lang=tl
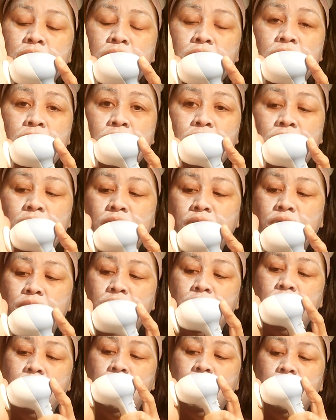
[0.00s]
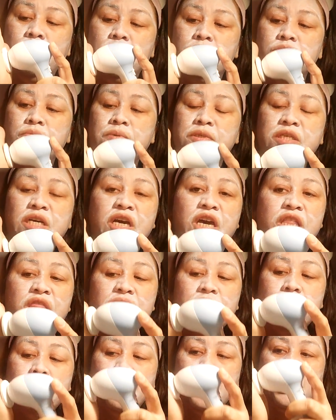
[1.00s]
Eh, sumasakit
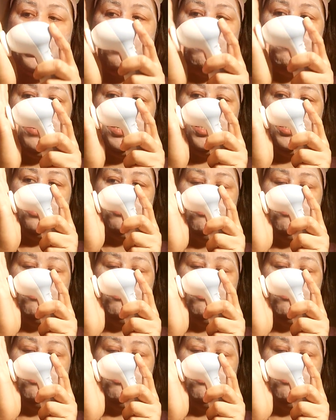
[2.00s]
yung mga kamay,